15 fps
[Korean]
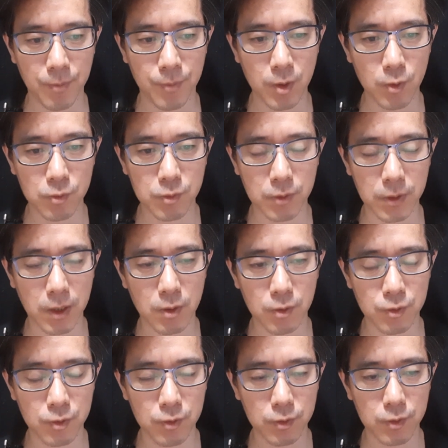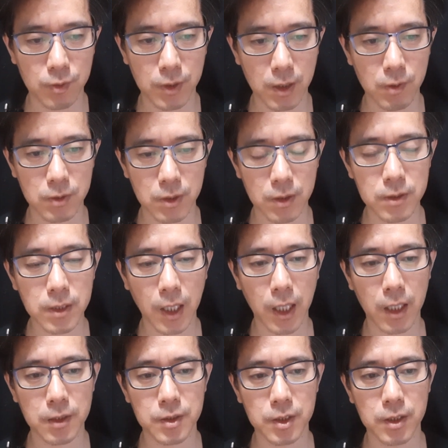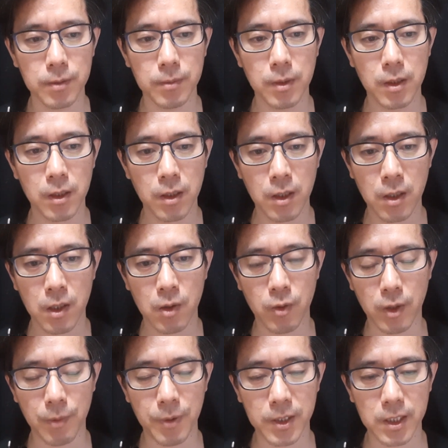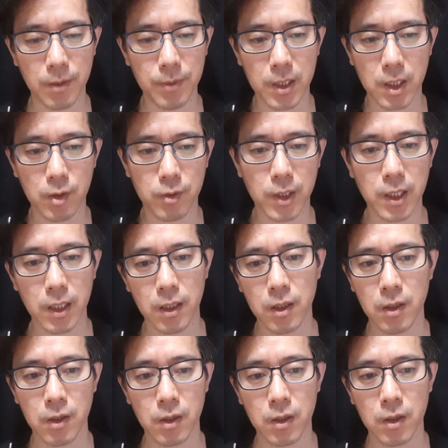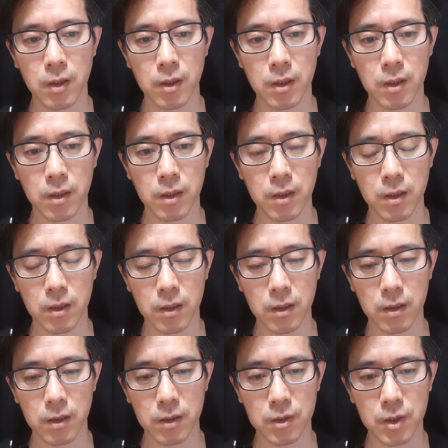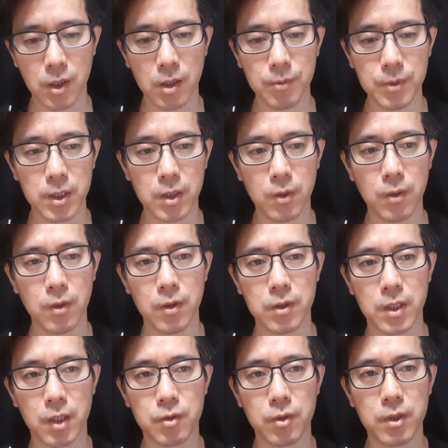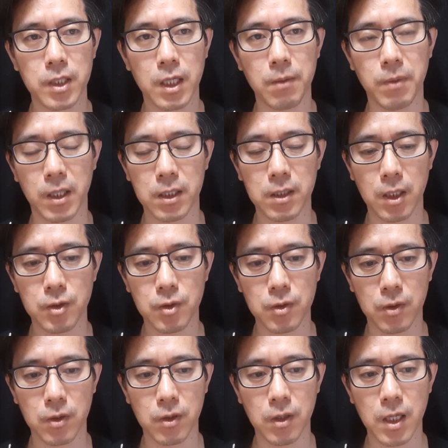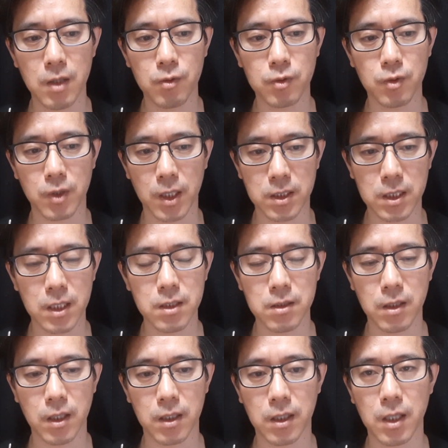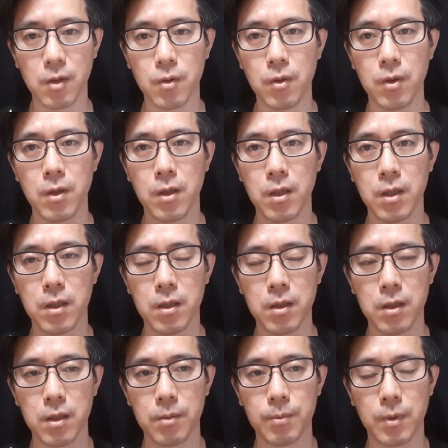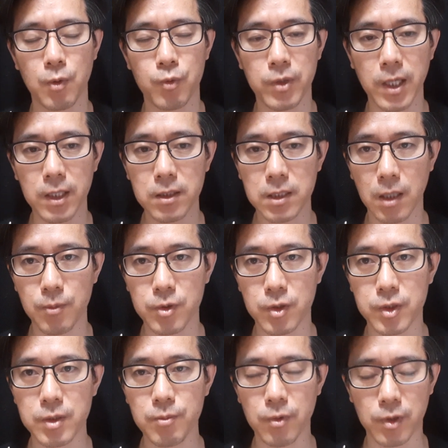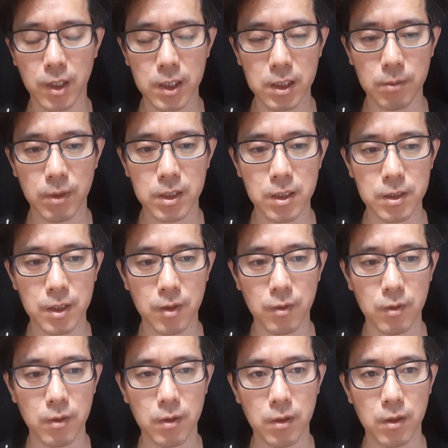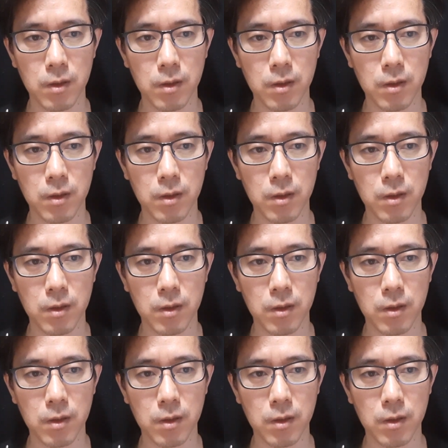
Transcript: 미국도 그랬고 중국도 그랬고 전 세계가 지금 코로나 팬데믹 이후에 저금리로 대출을 되게 많이 내줘서 한국도 괜찮은 거야 라고 뭐위는사람을지 모르겠지만 실제로